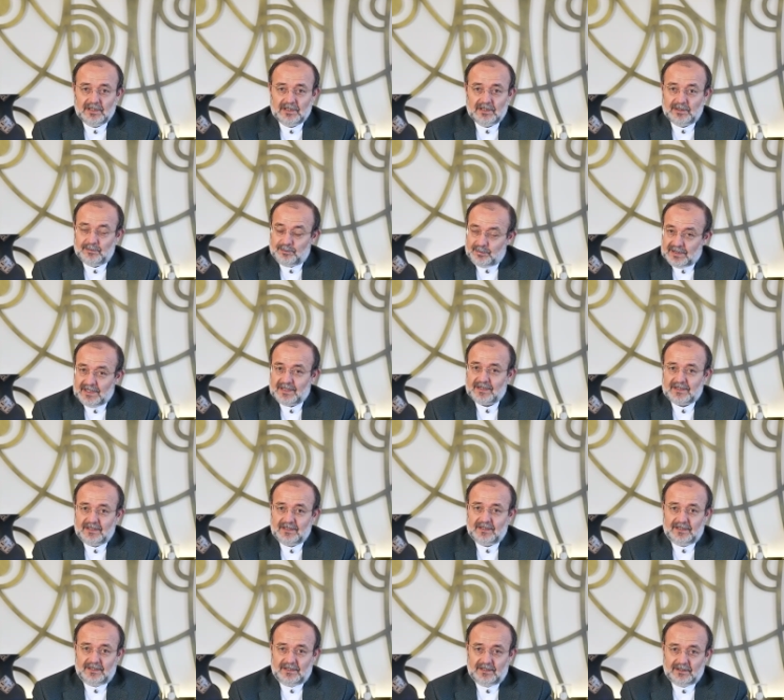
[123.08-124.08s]

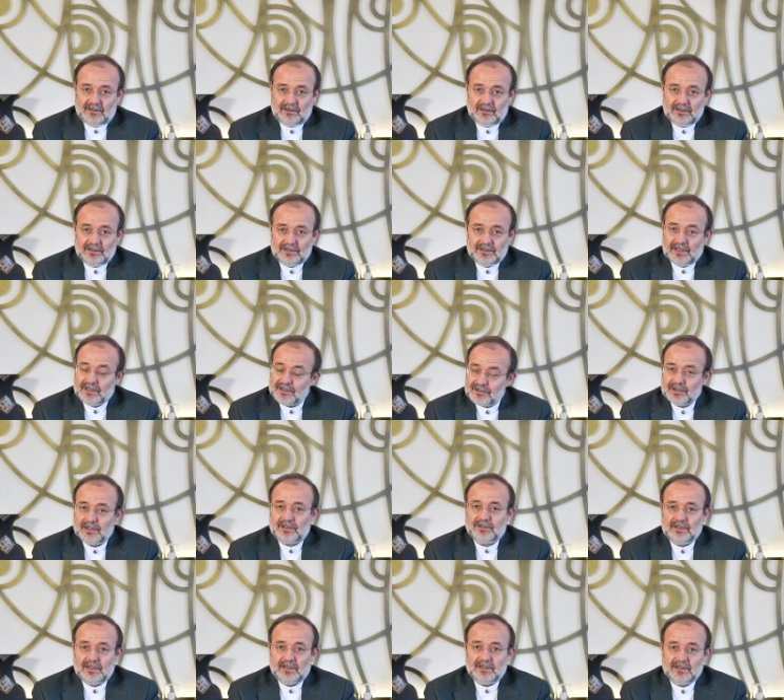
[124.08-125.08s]
ibretle
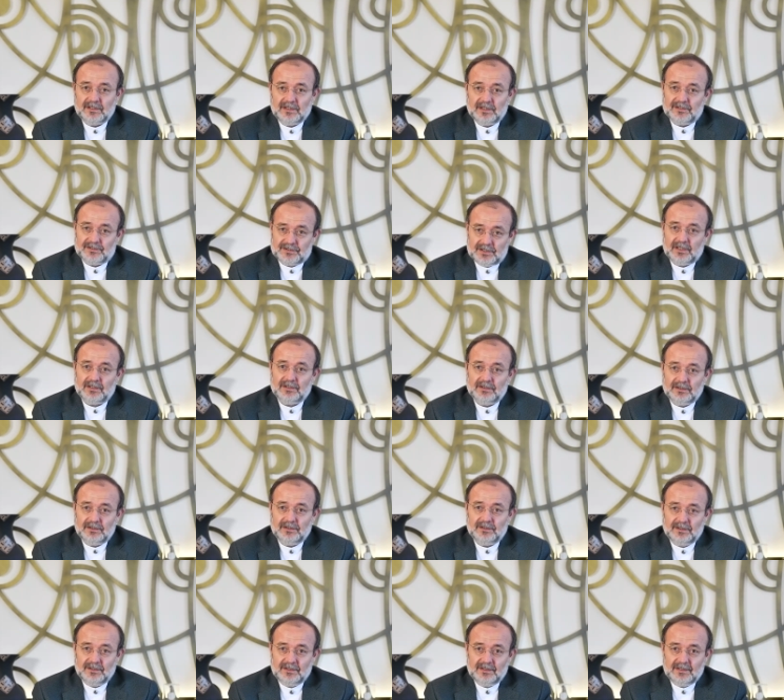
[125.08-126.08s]
gerçekten
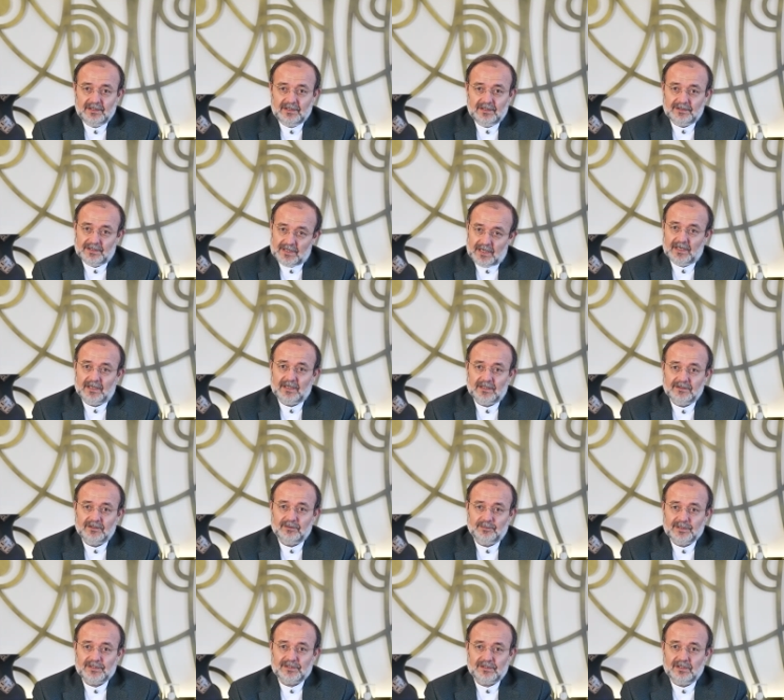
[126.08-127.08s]
insanlığın
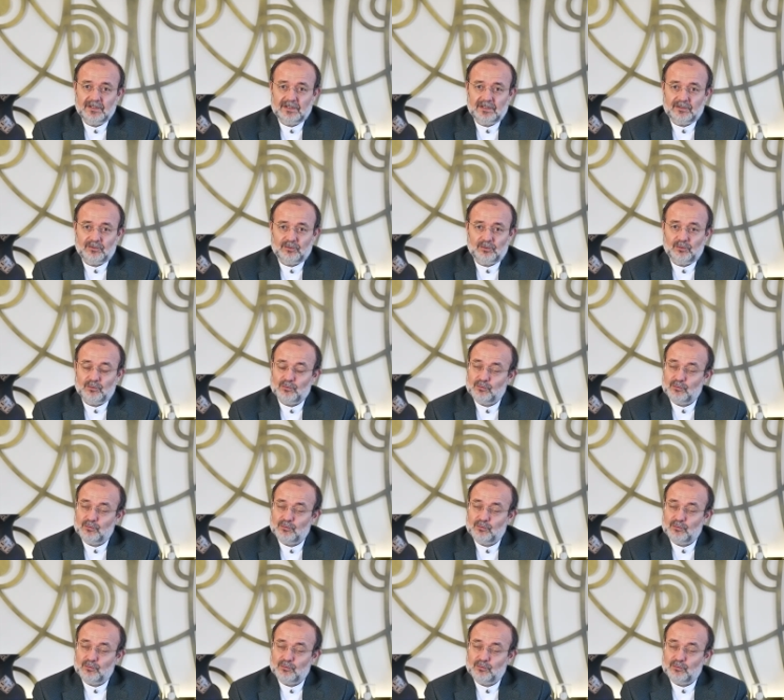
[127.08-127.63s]
değerlendirmesi gerekiyor.